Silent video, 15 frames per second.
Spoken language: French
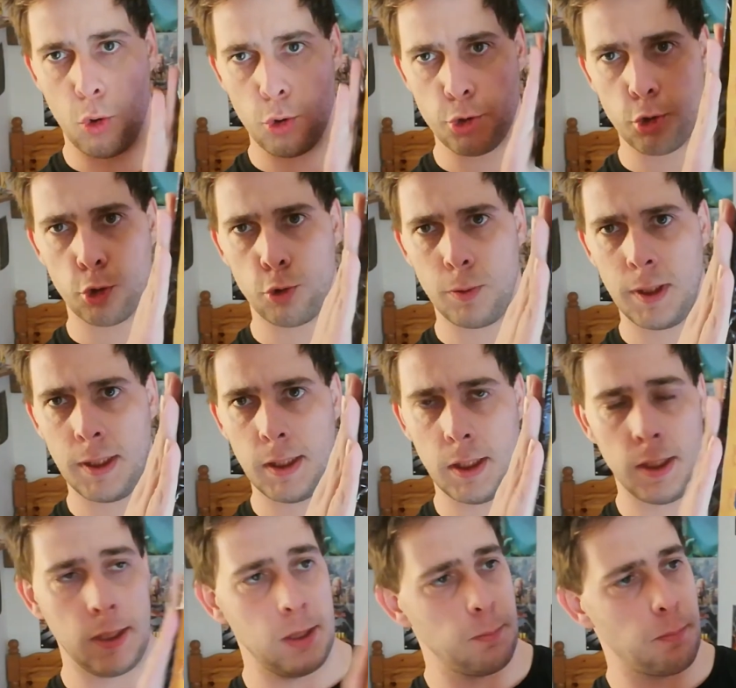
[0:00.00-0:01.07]

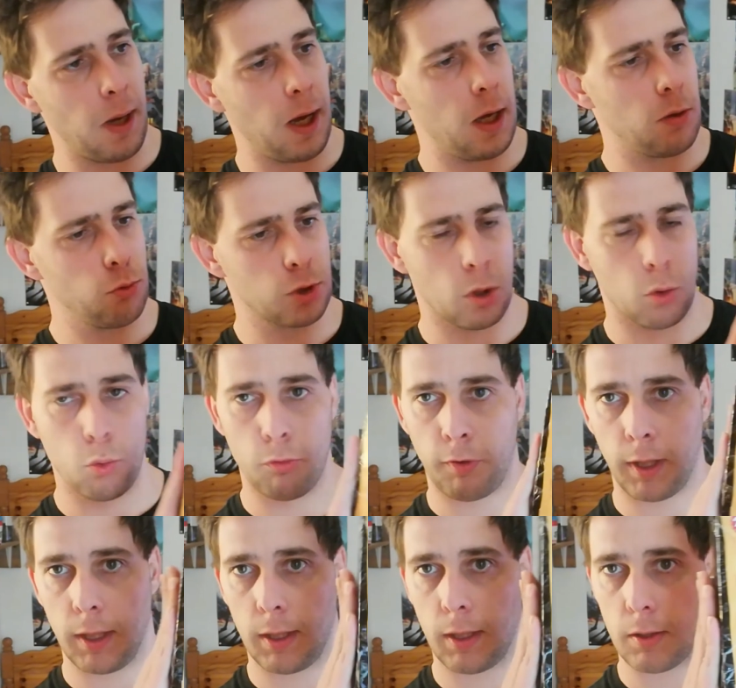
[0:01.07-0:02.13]
aujourd'hui, ben, nous allons
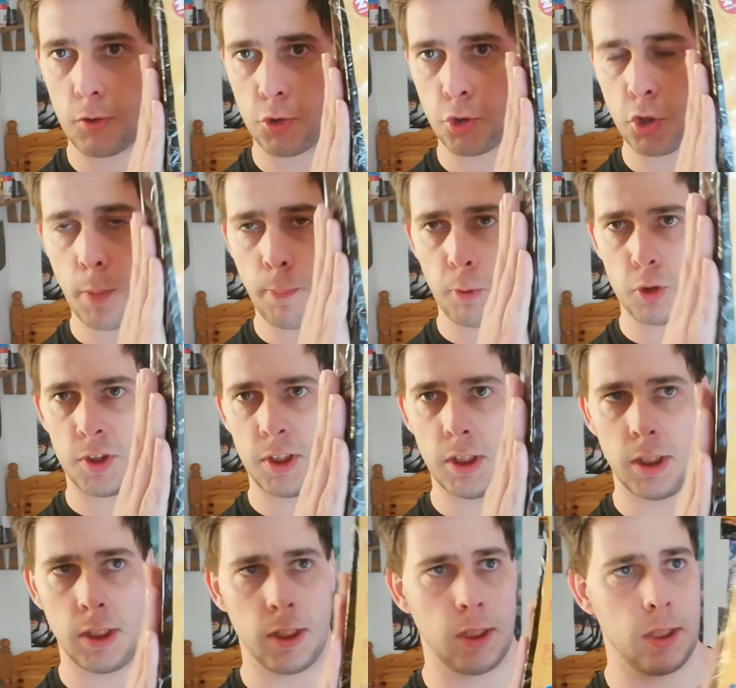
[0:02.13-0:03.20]
ouvrir ce
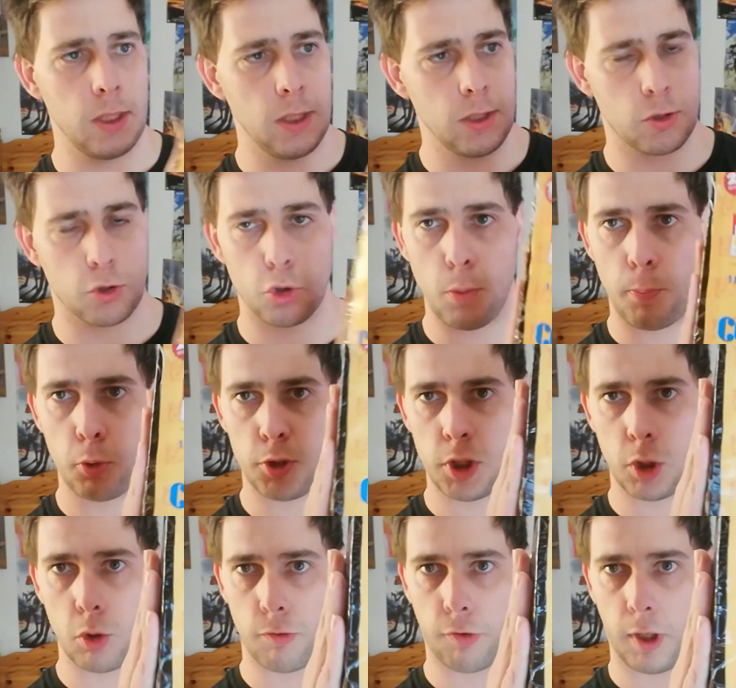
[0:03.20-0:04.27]
petit, ce petit
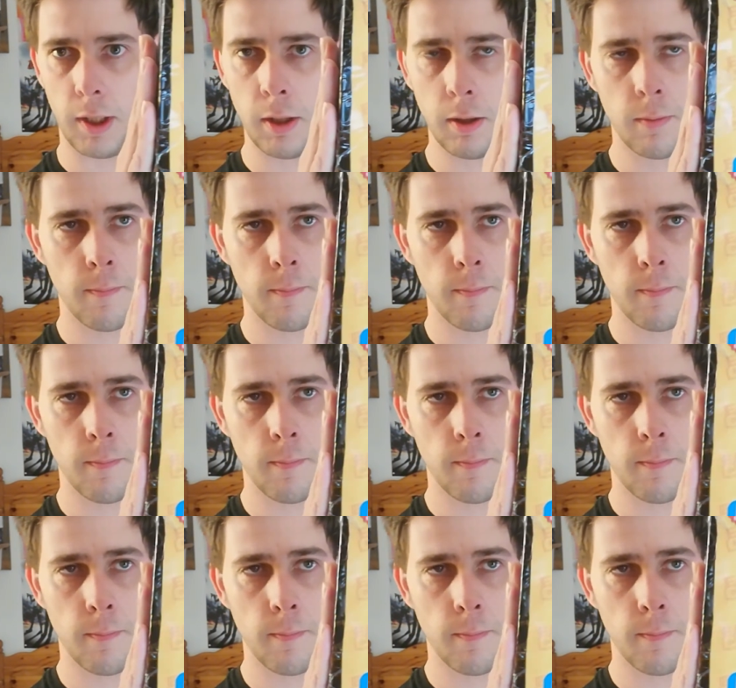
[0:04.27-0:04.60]
coffret.